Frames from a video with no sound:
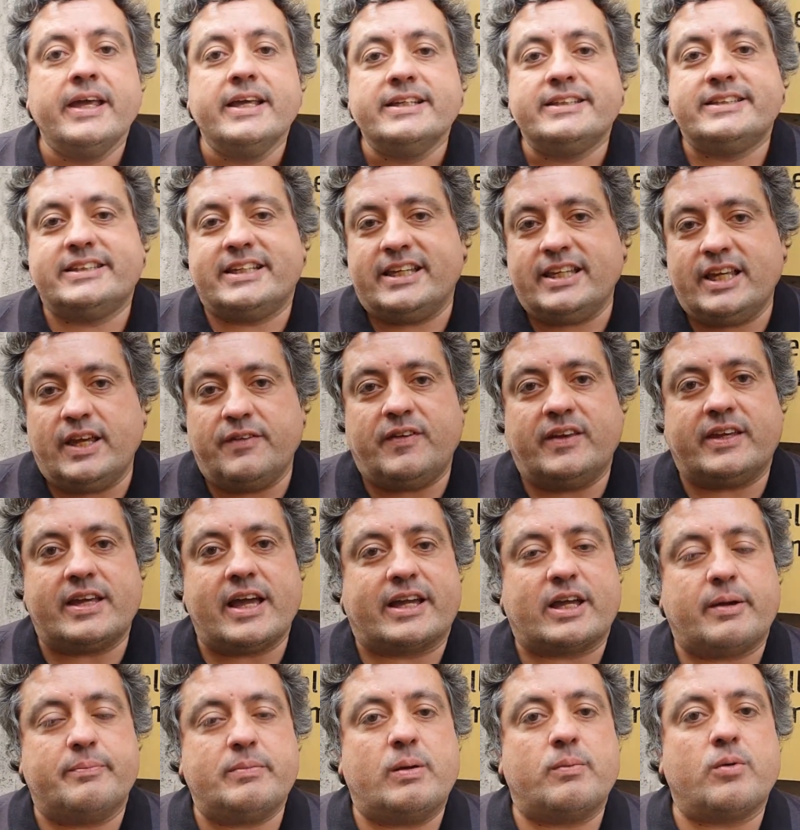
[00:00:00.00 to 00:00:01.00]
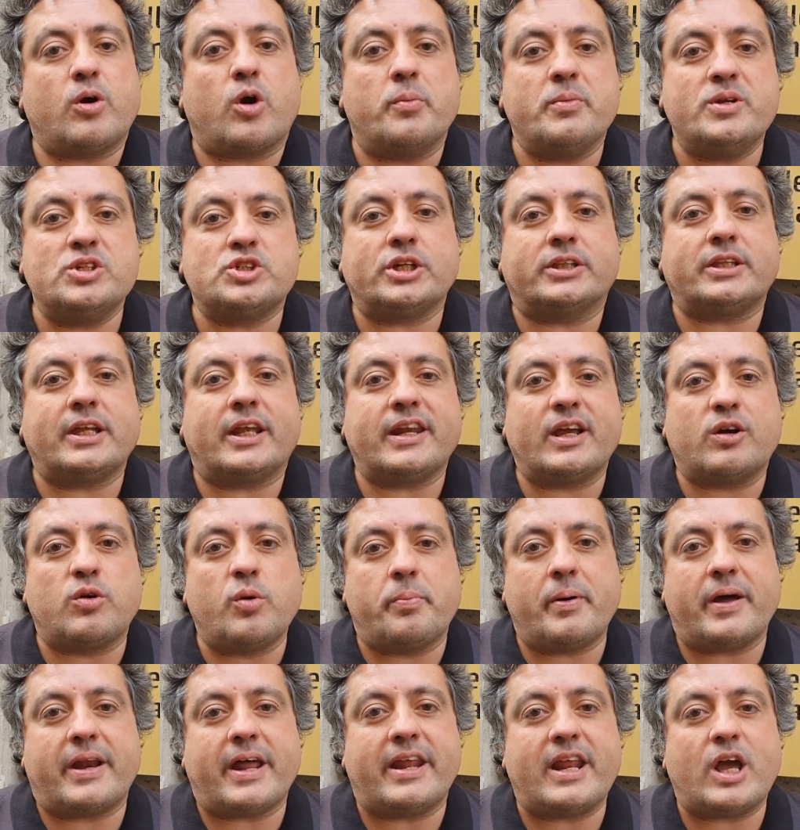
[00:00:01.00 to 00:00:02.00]
Significa che abbiamo cominciato a
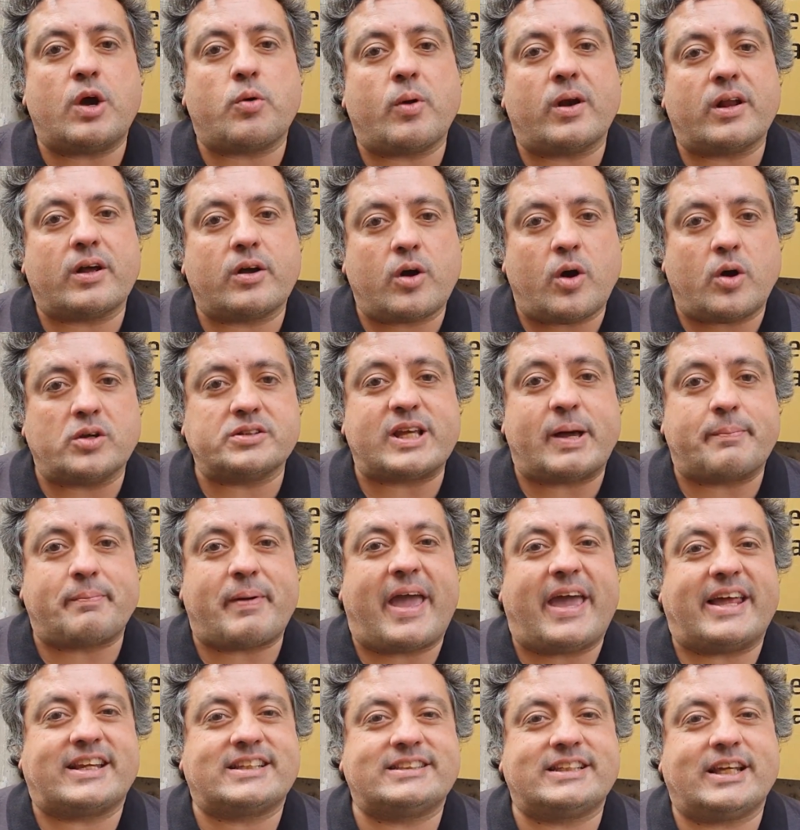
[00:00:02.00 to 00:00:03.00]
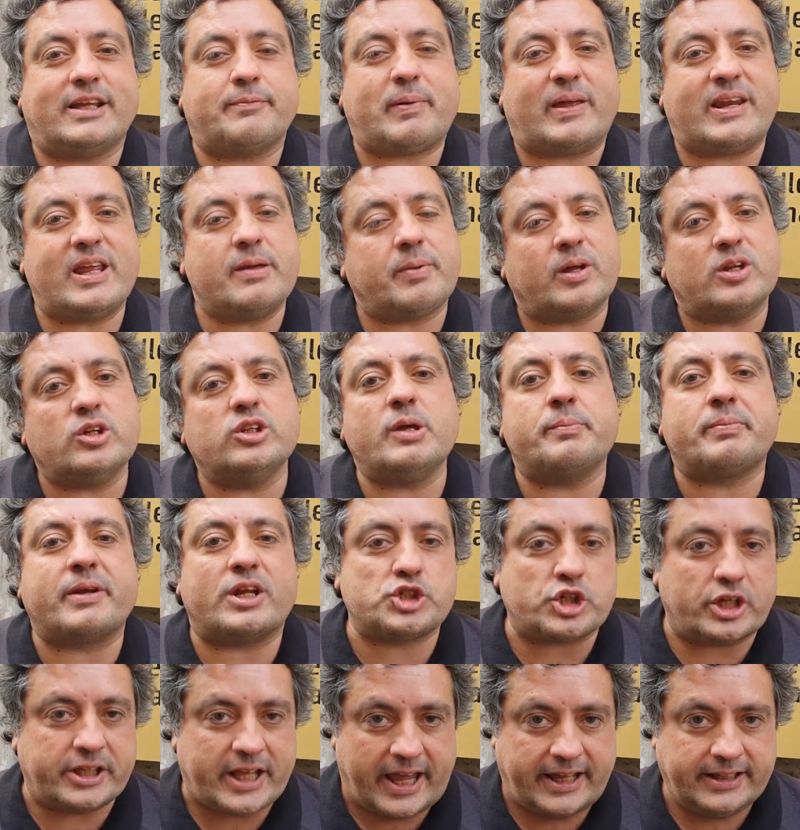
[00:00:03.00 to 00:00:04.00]
recuperare qualcosa persa per i periodi
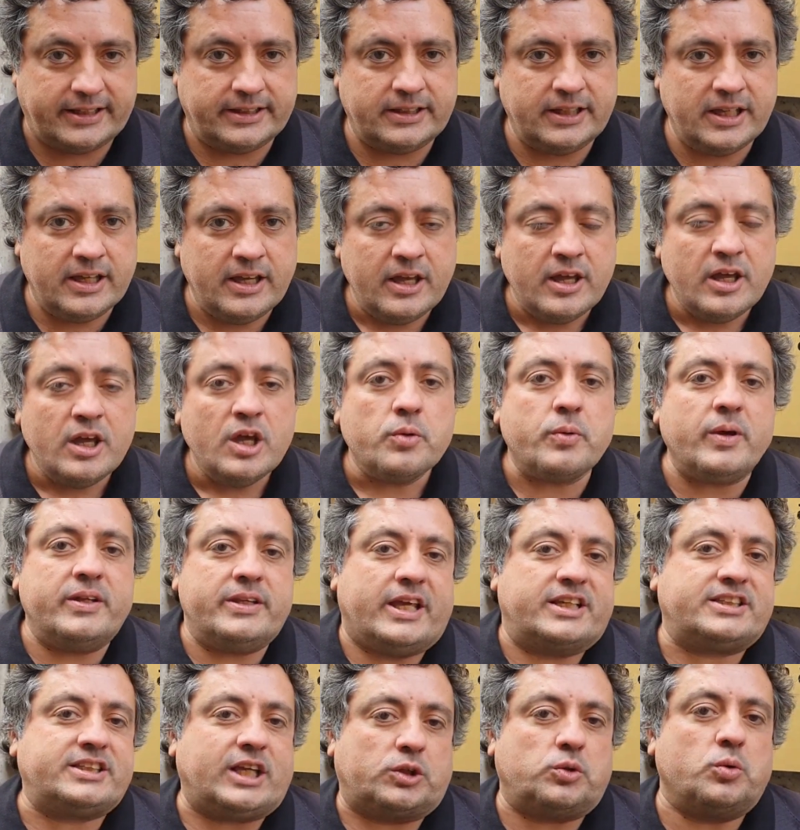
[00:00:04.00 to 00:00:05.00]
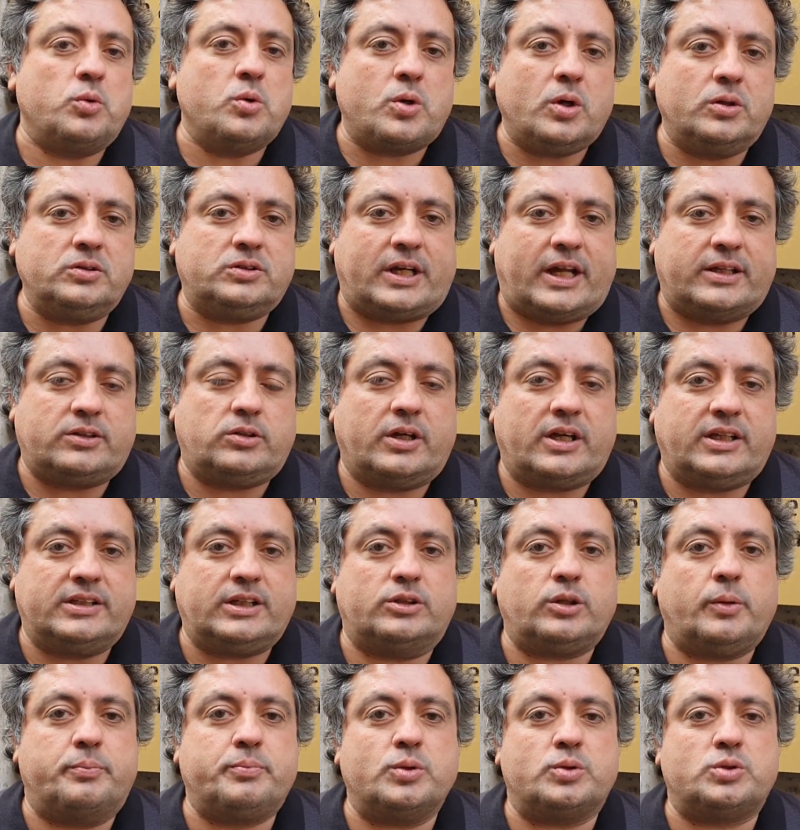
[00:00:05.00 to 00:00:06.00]
precedenti quindi è stato un contratto che ha
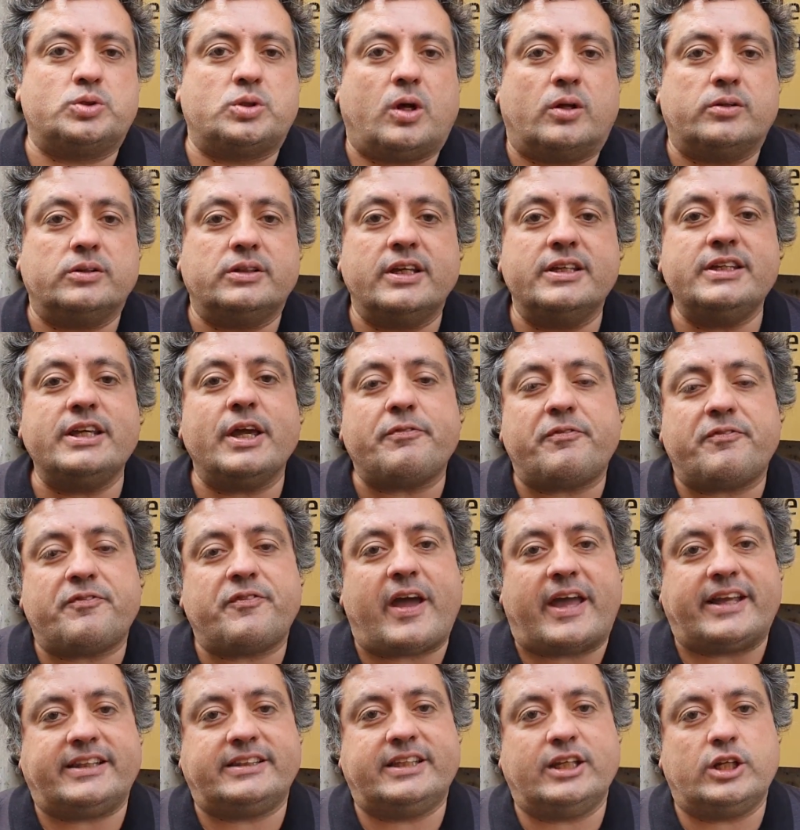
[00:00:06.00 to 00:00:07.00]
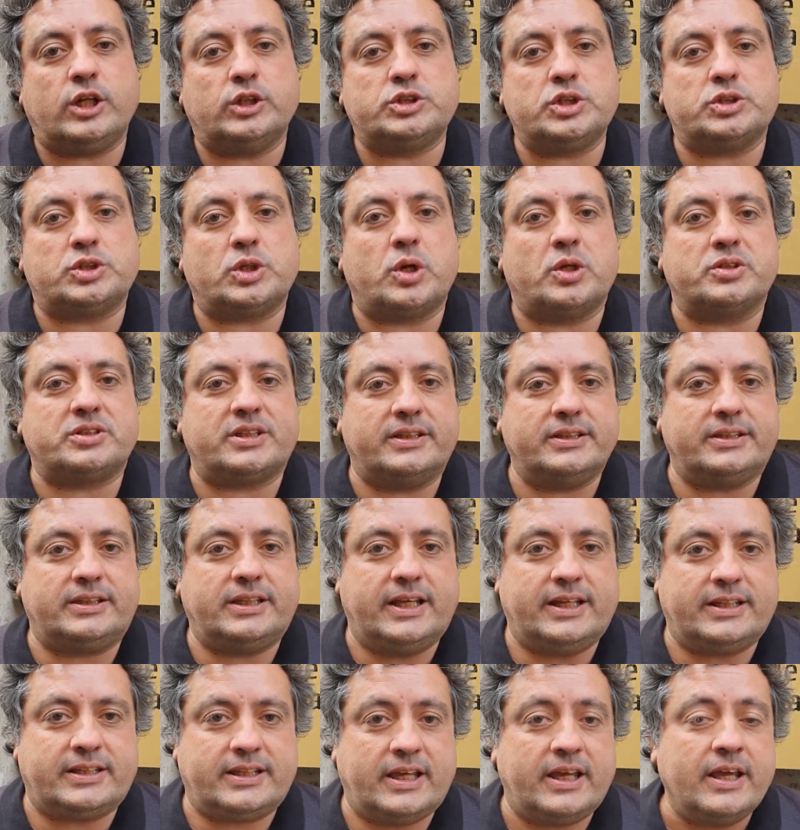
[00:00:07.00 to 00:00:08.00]
dato più soldi. Gli effetti non si sono
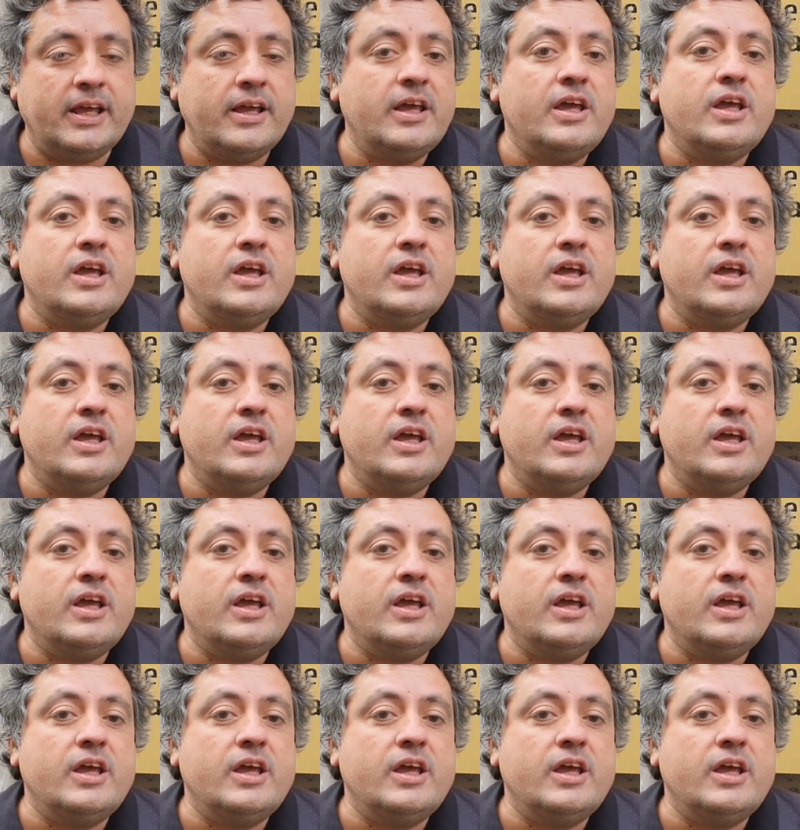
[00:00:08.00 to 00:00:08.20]
sentiti.